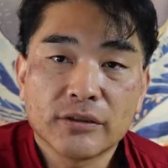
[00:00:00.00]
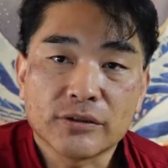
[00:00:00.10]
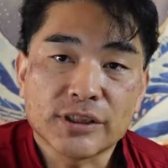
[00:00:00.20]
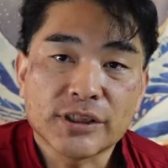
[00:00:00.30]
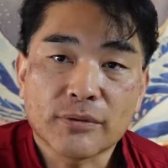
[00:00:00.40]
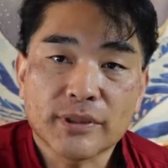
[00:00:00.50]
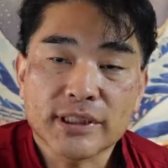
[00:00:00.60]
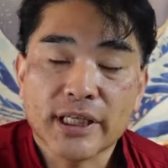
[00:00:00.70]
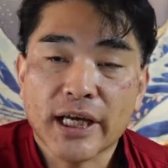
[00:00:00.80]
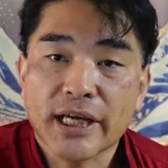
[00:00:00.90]
おじいちゃんおばあ
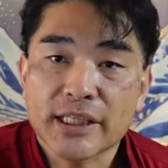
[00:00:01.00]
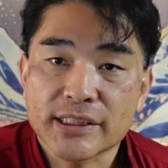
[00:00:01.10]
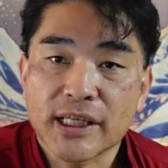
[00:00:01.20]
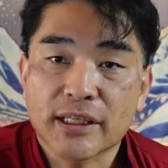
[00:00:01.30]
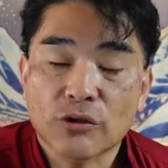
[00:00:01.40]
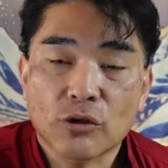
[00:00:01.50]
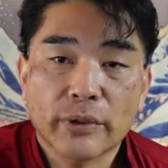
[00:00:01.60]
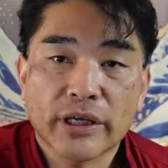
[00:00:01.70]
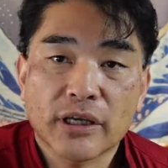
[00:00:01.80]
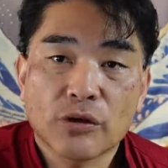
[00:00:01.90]
ちゃん長生きしてねってこの
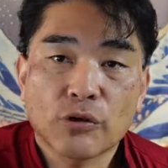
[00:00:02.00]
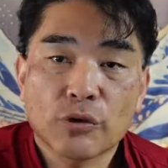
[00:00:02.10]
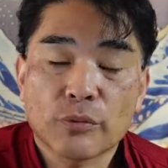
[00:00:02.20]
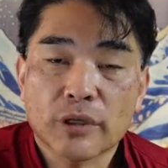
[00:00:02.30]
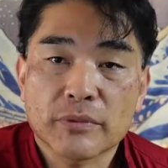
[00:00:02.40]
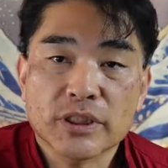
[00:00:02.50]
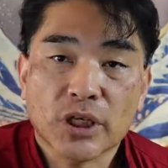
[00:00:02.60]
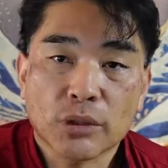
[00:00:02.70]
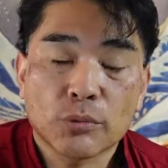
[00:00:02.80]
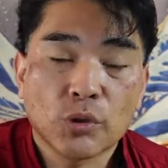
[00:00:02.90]
前敬老の日もありました
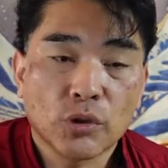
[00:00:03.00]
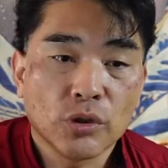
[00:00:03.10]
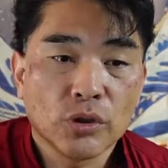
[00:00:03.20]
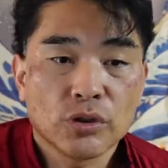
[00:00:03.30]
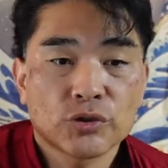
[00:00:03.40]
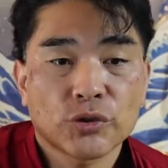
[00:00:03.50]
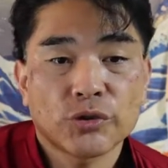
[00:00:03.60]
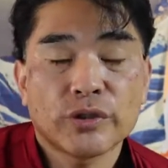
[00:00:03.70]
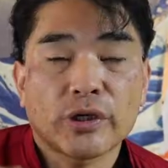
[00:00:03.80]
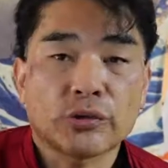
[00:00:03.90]
けどもそうい
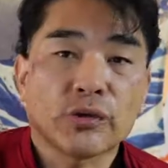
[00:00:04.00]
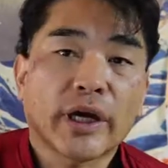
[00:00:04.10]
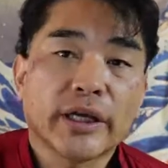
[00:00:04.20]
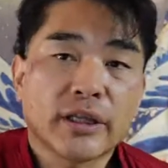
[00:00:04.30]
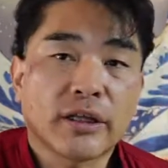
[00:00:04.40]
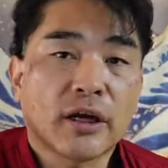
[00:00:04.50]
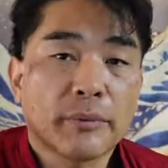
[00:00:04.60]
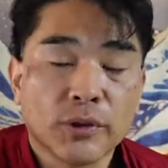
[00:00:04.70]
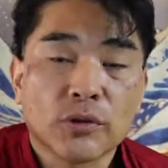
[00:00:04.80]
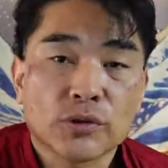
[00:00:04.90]
うふうなことを書いた手
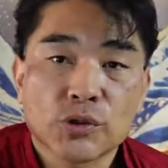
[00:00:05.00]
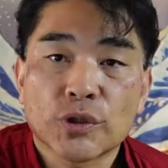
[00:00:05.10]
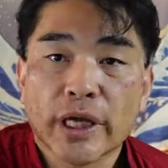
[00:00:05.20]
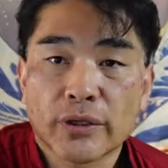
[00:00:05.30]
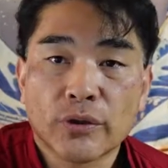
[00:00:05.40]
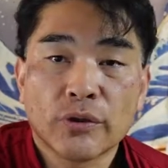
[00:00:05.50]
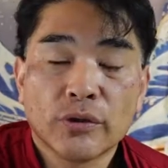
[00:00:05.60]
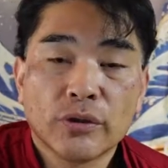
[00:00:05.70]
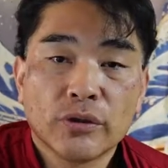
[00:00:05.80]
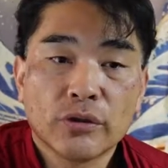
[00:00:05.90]
紙を町内の
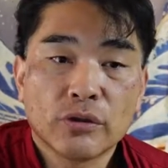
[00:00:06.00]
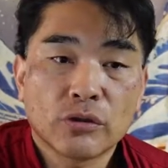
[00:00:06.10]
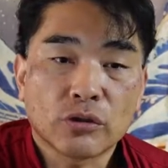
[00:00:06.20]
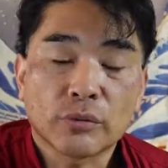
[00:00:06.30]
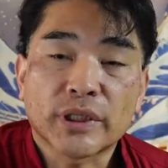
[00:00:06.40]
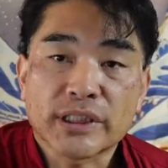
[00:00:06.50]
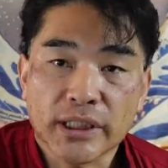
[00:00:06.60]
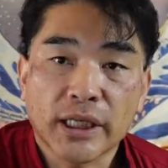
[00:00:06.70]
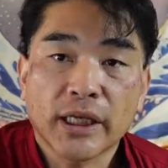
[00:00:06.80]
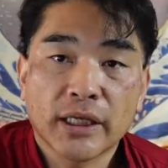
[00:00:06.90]
子供たち
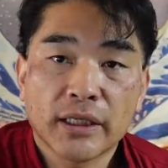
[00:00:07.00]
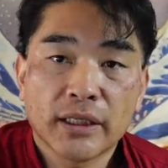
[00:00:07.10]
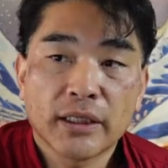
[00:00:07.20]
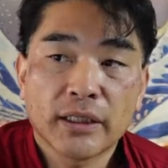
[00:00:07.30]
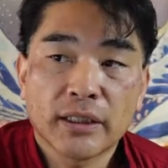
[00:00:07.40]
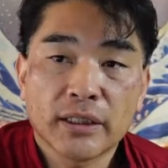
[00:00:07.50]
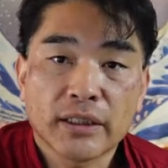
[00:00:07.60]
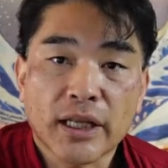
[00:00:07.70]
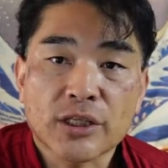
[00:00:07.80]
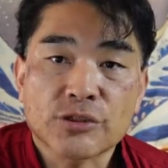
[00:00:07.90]
がね
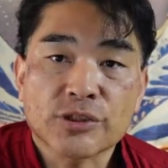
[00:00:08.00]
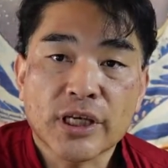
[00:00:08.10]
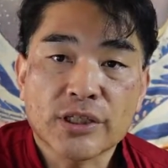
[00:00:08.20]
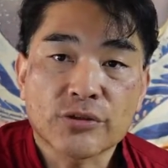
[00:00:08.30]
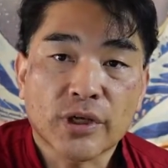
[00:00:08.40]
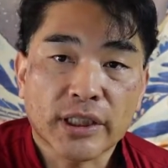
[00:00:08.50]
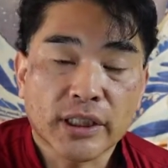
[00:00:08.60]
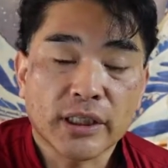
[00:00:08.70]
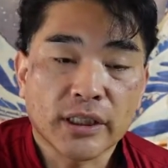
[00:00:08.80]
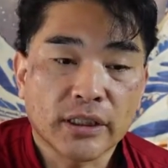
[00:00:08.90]
70歳以上の
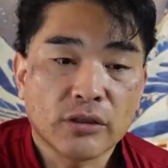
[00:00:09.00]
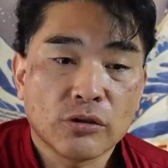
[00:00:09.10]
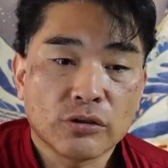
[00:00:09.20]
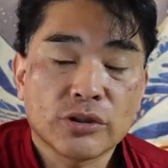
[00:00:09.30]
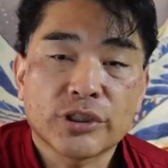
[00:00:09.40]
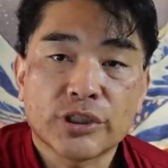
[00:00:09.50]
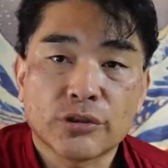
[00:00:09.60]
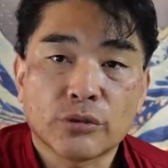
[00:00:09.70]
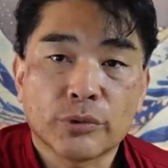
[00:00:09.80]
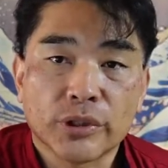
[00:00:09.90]
方にクッキー
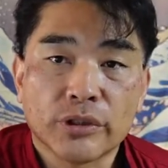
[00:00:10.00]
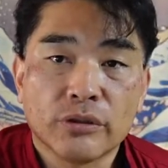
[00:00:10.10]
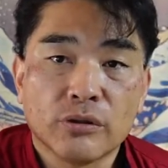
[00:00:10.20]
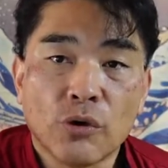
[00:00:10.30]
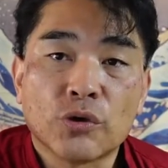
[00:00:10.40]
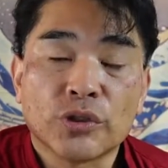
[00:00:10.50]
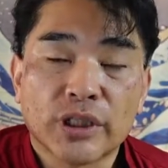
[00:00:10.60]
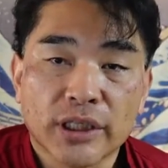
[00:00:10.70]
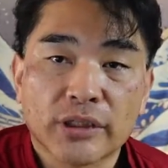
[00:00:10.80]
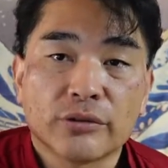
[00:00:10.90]
とともに送っ
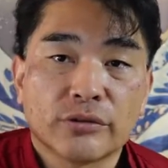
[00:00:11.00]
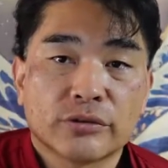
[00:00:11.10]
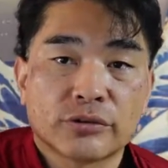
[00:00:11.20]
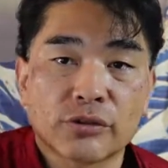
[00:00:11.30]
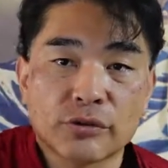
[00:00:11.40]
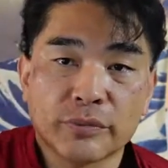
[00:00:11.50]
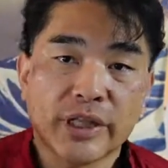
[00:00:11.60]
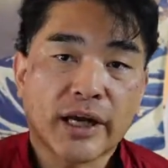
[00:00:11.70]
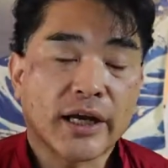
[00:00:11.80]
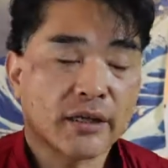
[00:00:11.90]
ていたというすごく美
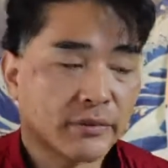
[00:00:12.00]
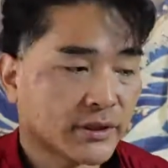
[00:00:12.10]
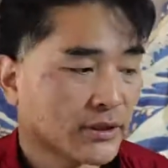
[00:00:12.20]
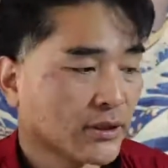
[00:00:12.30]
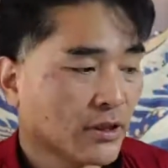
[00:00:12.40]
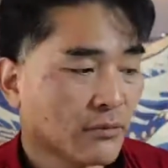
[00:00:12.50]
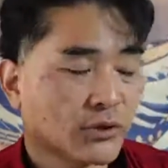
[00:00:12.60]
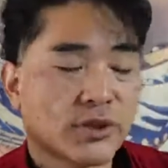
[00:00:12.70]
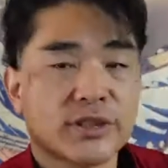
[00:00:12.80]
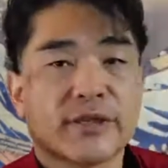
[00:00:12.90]
談があります、まあ、
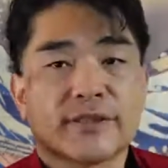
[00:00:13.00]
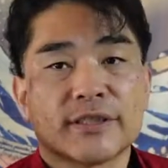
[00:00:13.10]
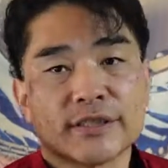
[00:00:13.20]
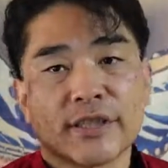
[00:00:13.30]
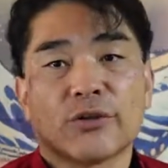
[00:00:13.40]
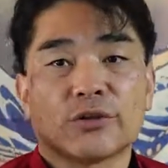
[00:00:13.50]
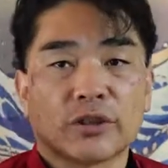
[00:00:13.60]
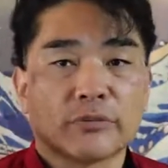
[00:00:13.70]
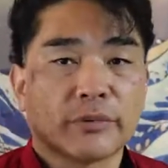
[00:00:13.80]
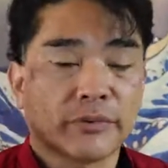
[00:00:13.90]
それ自体は全然いいこと
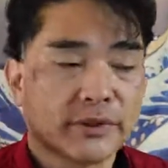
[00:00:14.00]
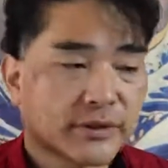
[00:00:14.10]
だと思いま